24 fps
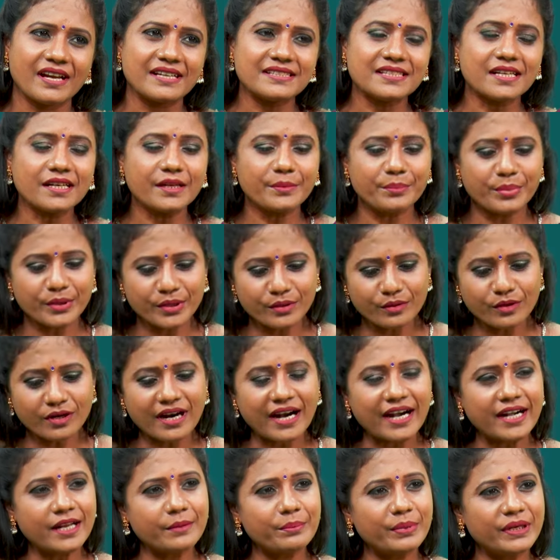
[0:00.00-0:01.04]
అసలు ఇప్పుడు ఒక
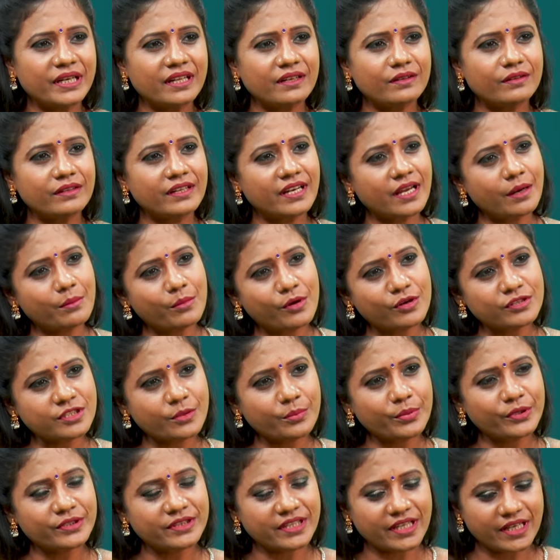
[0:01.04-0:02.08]
ఆడపిల్లలు ఇలా
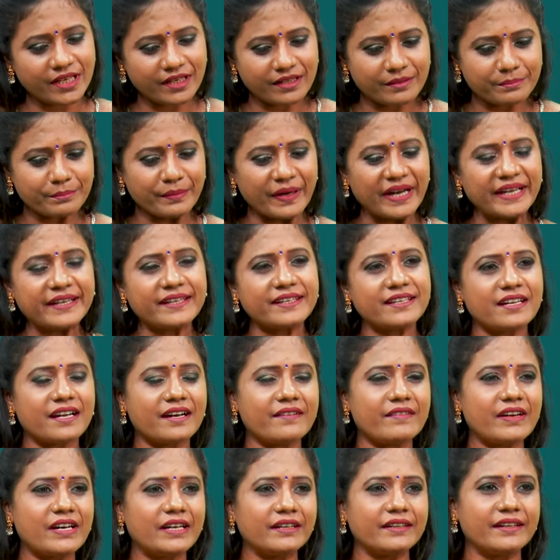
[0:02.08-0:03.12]
మోసపోతే బయటికి
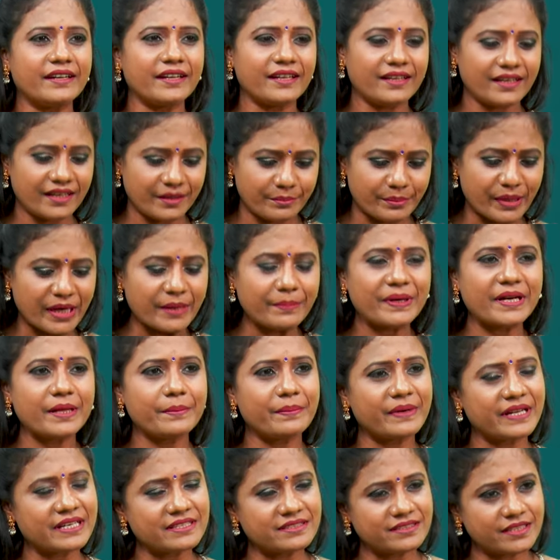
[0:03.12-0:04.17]
రావాలంటేనే భయపడే
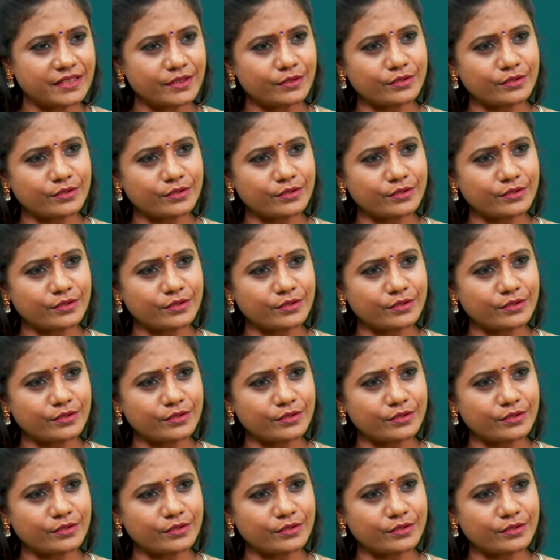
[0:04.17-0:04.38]
పరిస్థితి